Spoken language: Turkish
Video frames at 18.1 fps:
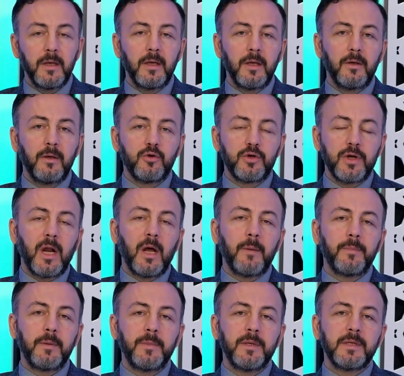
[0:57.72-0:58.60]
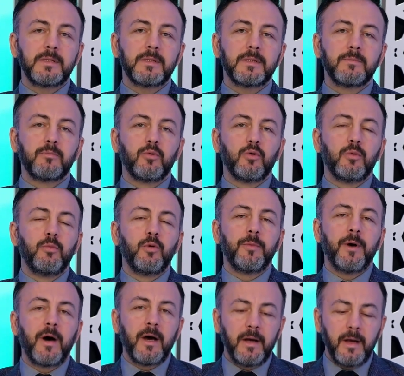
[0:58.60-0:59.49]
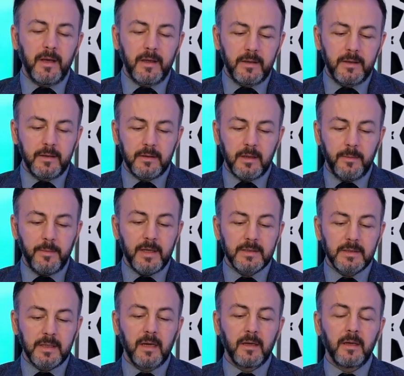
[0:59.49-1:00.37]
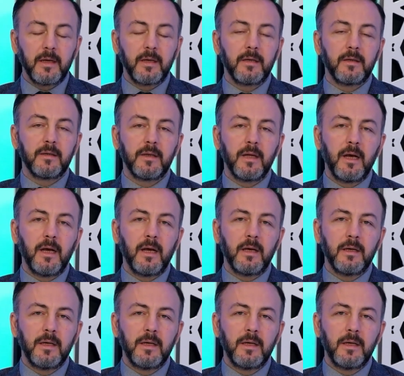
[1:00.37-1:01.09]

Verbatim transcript: Yüce Rabbimiz bu mübarek Ramazan ayında